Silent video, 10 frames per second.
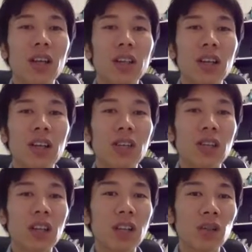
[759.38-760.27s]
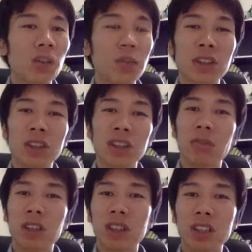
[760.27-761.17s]
ね。こちら、あのどんなビジネスで
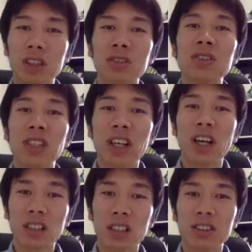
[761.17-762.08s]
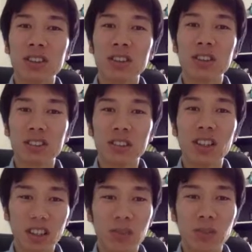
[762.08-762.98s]
もリサーチするんで、価値がある、うんうん、
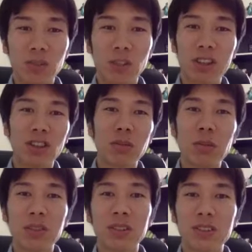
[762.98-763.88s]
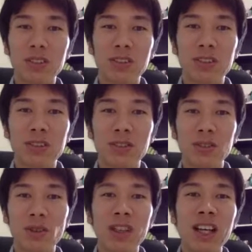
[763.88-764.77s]
で、そのまま、その、
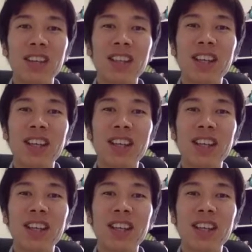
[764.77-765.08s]
それ単体